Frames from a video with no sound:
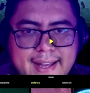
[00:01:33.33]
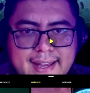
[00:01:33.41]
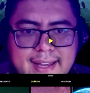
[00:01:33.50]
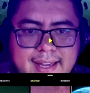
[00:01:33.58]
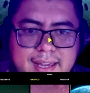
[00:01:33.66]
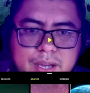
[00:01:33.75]

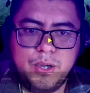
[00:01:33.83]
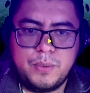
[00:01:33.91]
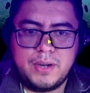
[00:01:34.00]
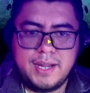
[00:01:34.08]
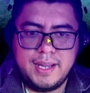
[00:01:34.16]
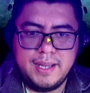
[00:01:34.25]
¿eh? ¡Qué
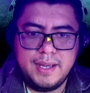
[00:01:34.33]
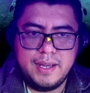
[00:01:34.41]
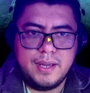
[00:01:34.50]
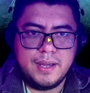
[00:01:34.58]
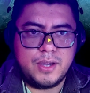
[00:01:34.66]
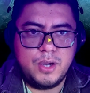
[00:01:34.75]
obole!
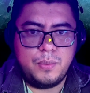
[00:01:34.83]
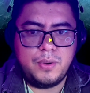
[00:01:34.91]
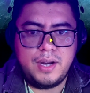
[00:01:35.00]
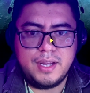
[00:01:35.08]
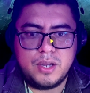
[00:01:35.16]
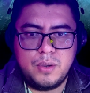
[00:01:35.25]
¡Qué
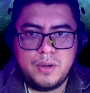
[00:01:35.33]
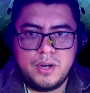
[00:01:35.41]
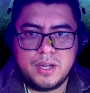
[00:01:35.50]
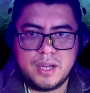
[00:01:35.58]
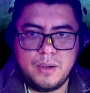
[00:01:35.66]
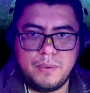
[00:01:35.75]
obole, qué
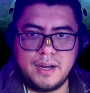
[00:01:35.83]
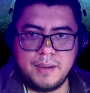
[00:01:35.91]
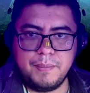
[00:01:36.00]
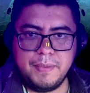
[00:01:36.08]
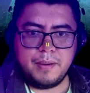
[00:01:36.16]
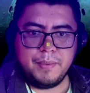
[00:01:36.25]
obole, qué obole!
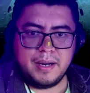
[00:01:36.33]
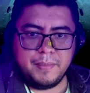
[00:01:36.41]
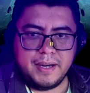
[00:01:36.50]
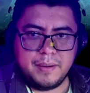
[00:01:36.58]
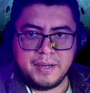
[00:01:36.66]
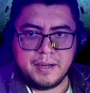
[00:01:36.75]
Mira, mira,
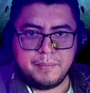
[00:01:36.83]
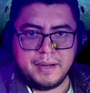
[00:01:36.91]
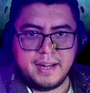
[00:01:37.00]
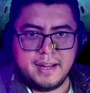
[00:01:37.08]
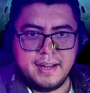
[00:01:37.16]
mira, mira, mira.